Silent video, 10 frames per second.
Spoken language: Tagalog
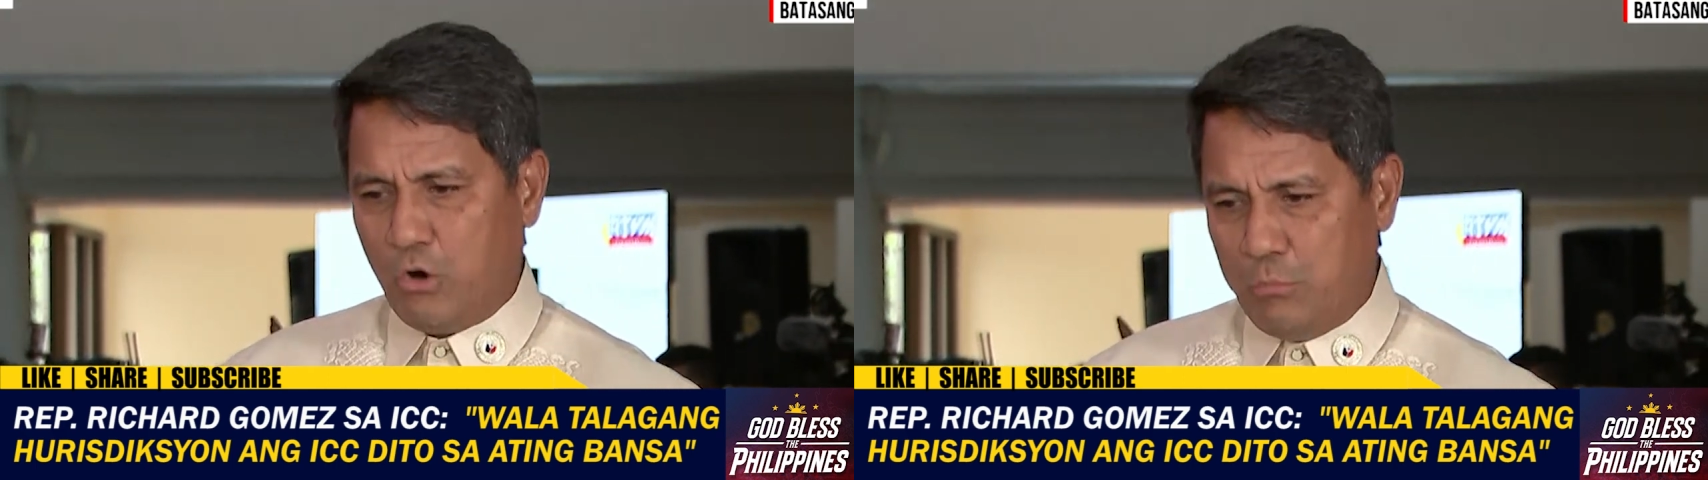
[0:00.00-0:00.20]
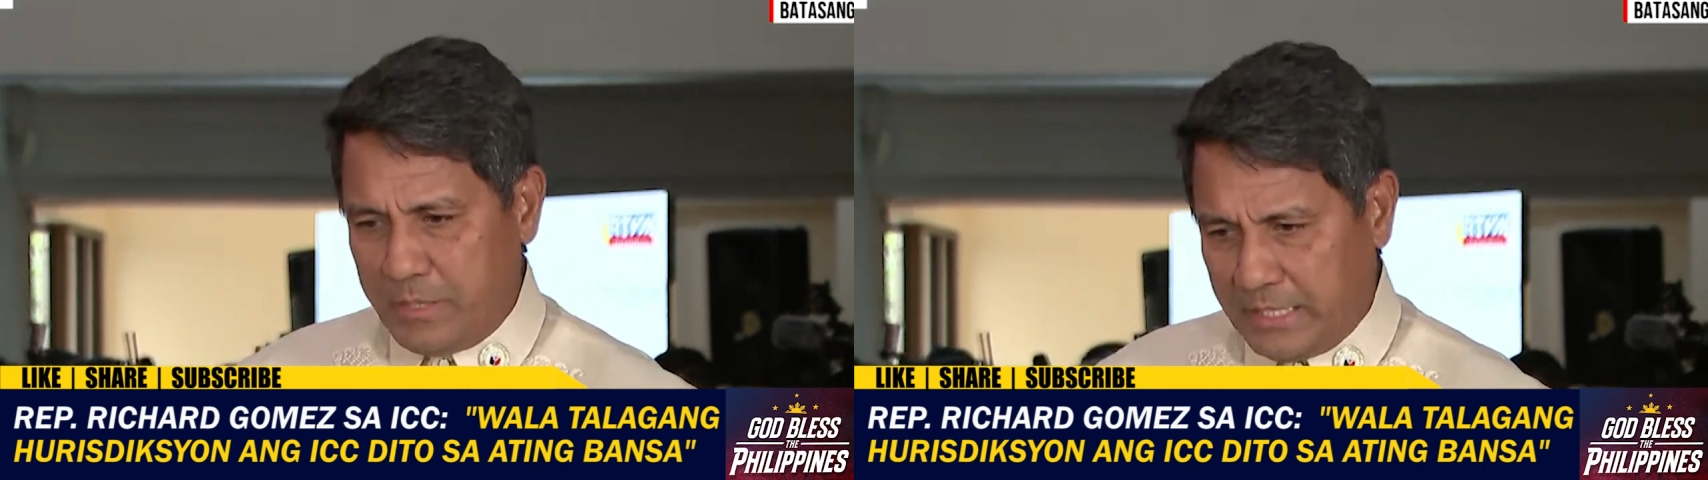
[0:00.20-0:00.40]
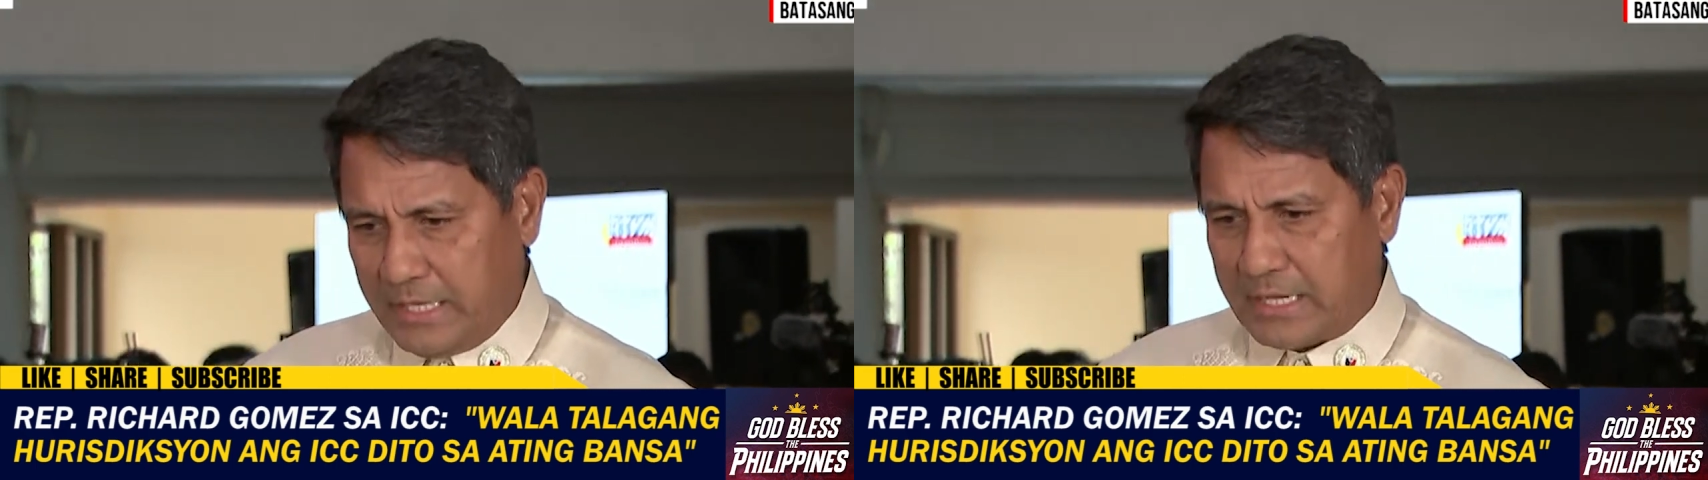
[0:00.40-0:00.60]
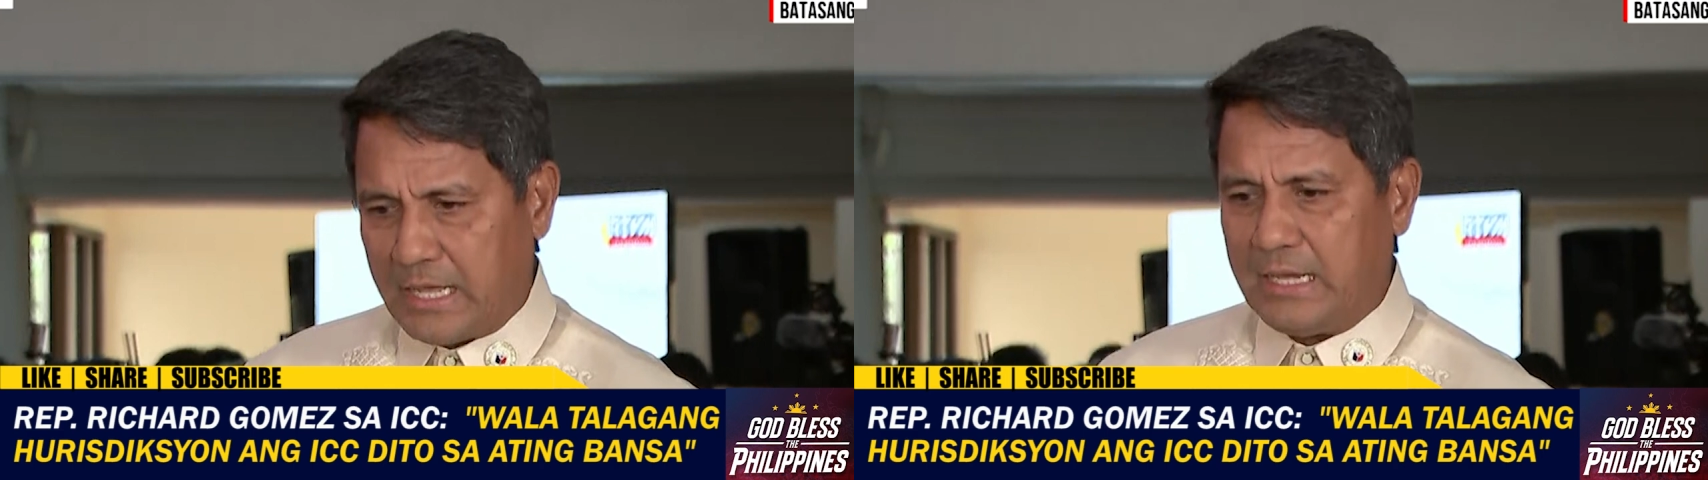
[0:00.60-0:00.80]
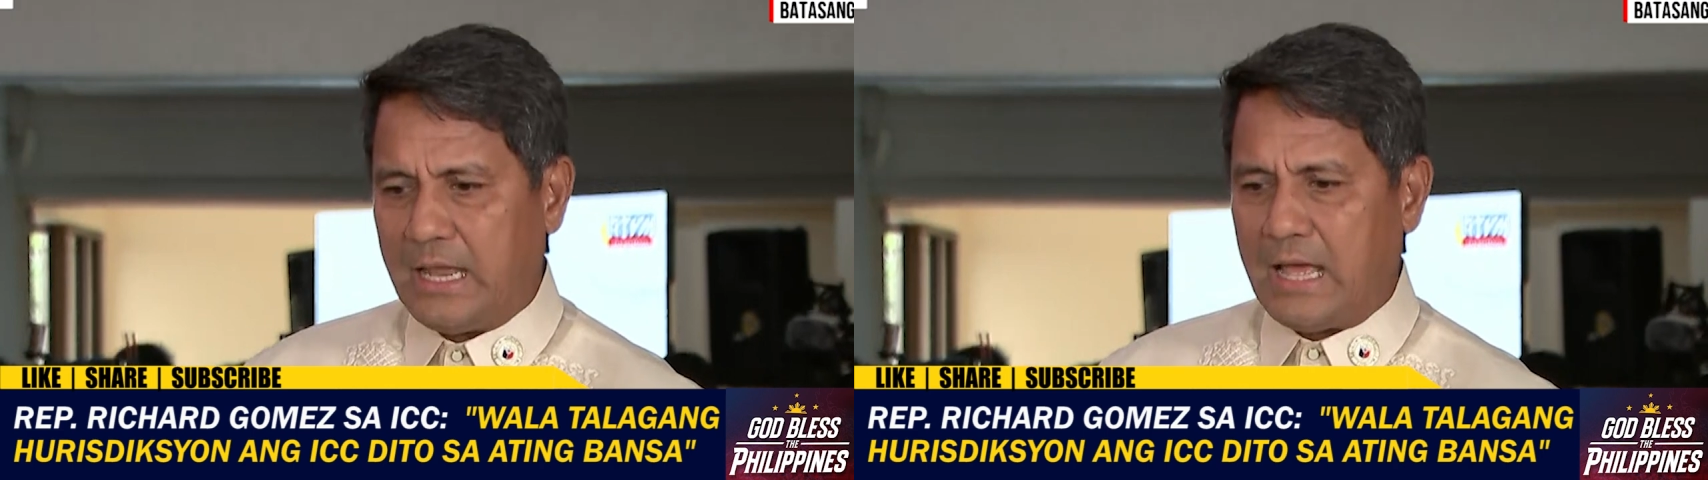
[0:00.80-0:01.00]

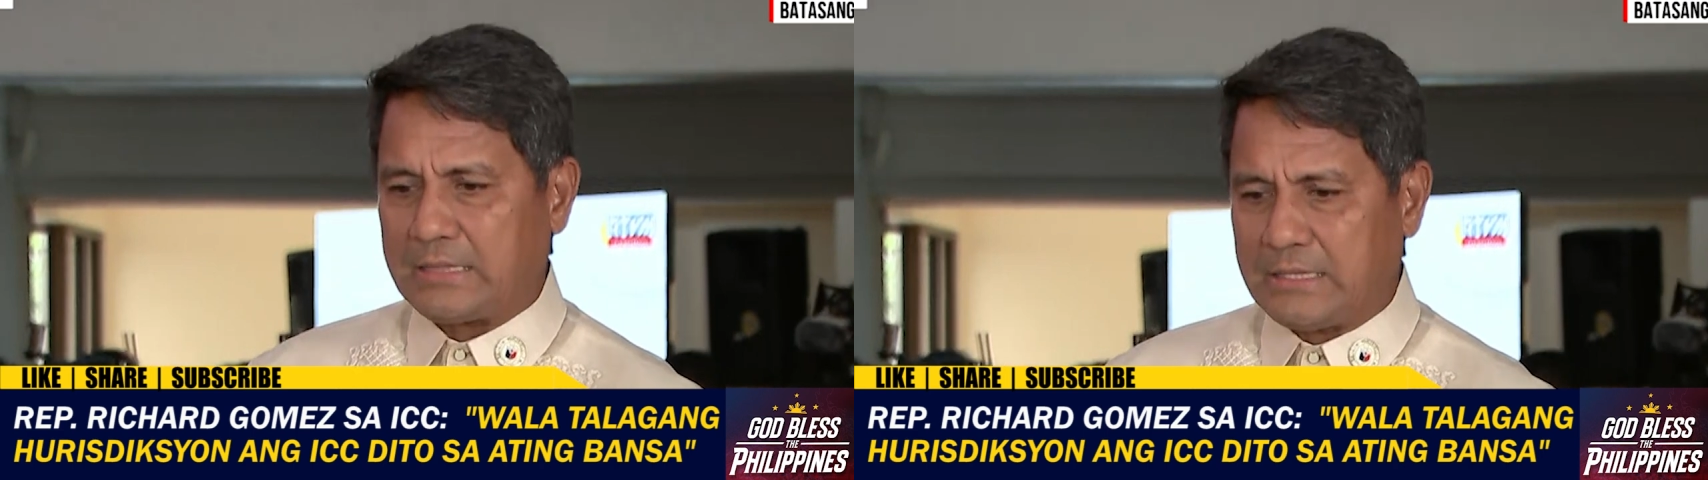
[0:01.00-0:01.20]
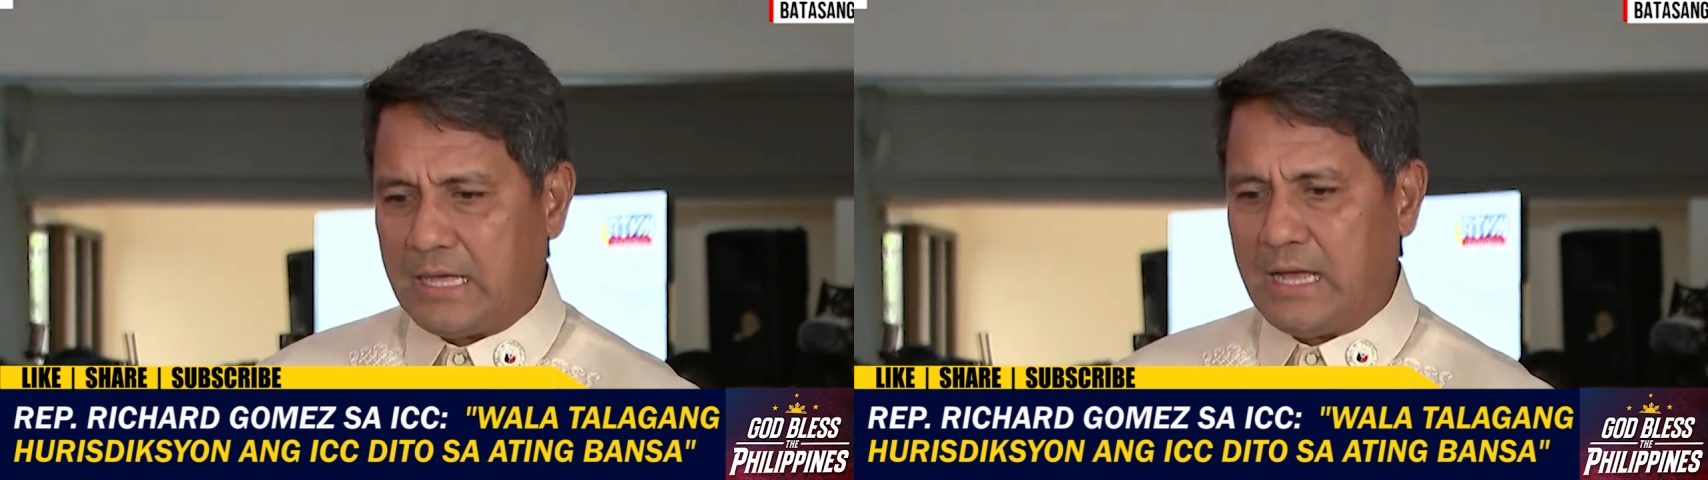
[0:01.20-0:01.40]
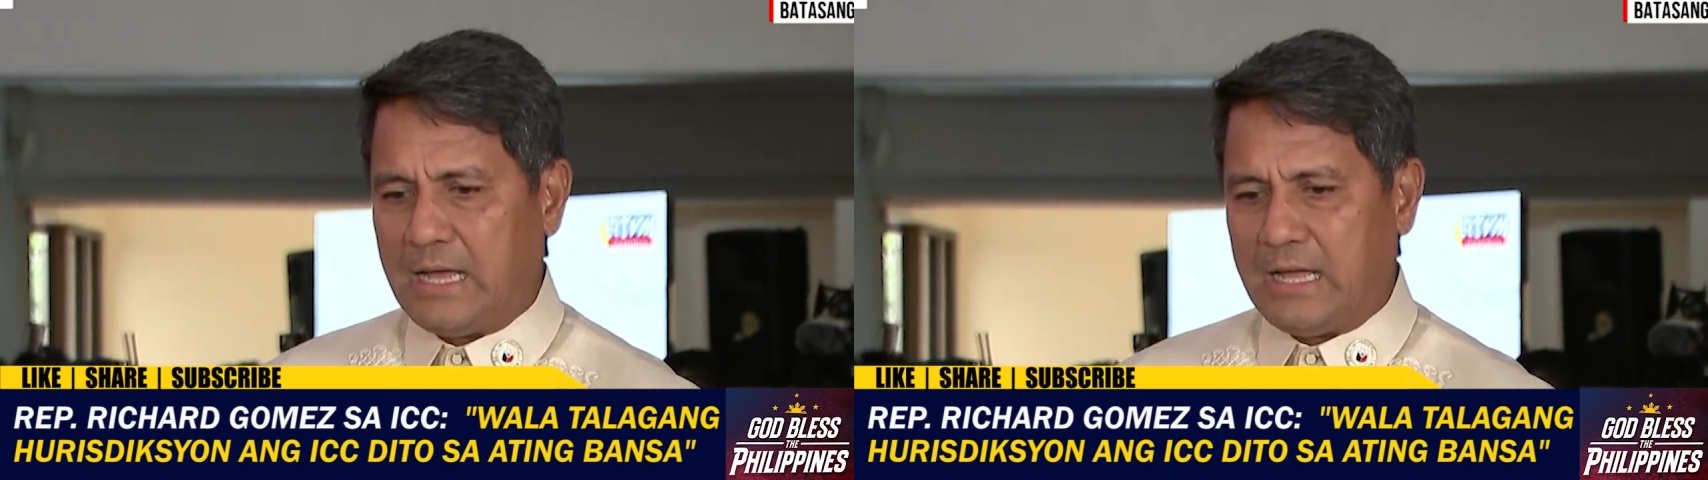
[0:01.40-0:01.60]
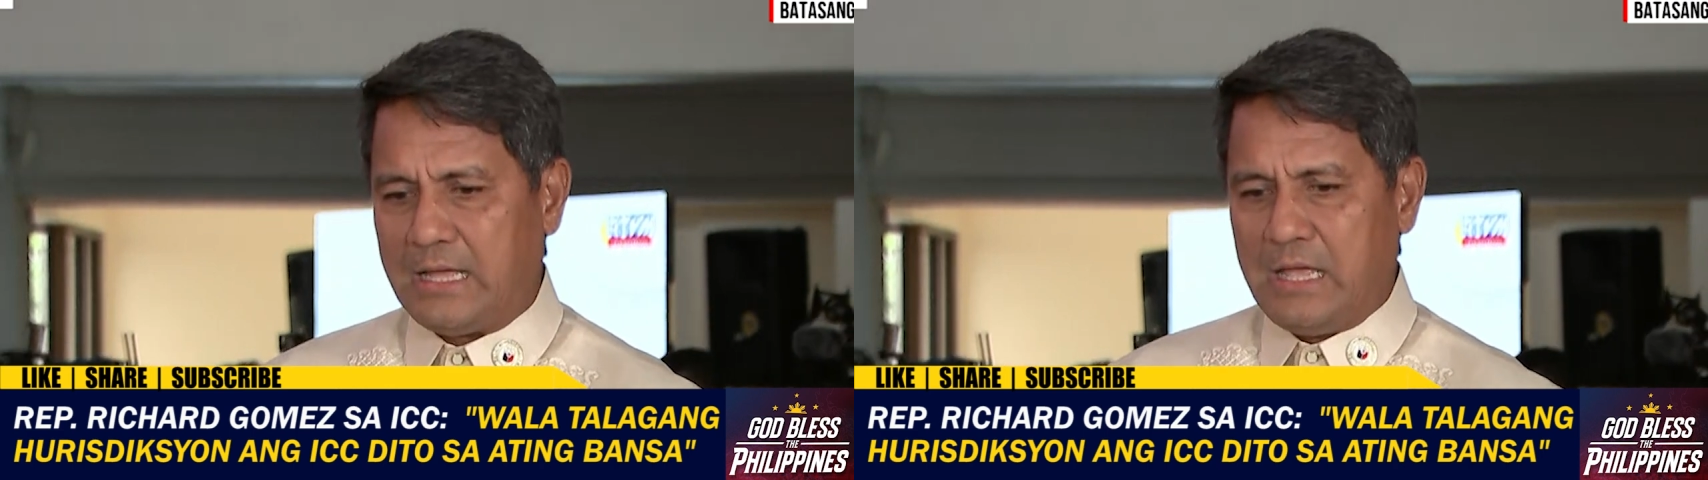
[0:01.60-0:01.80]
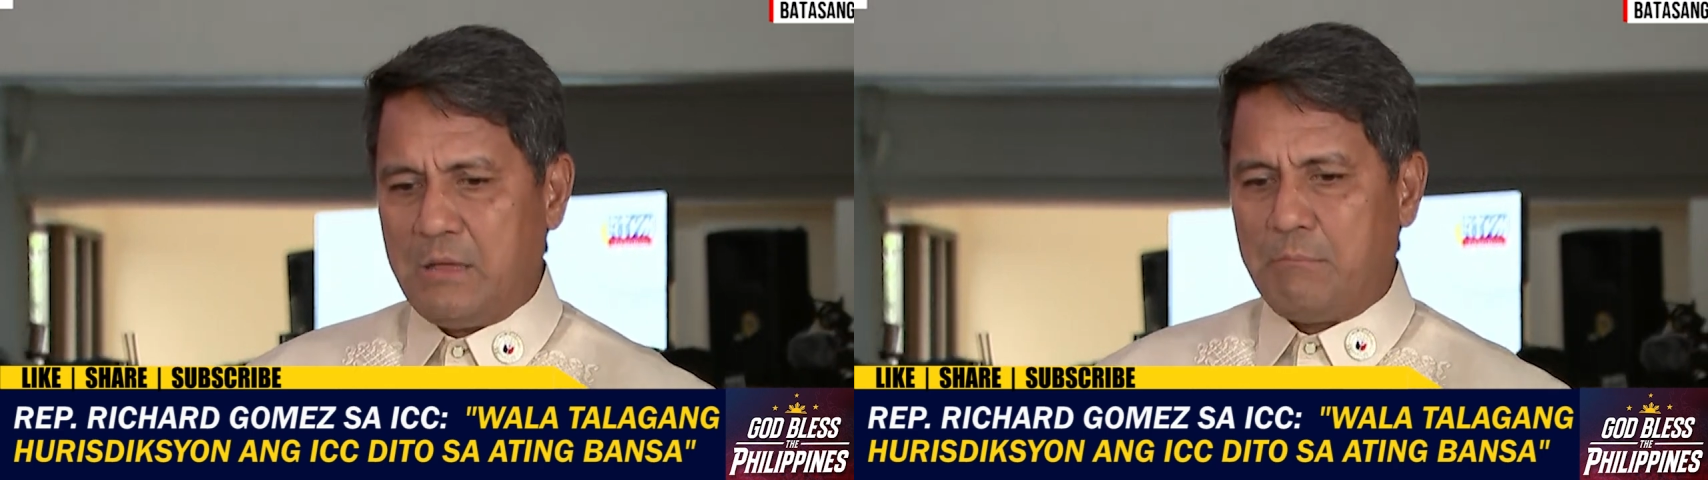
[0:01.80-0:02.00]
umiiral, at uh,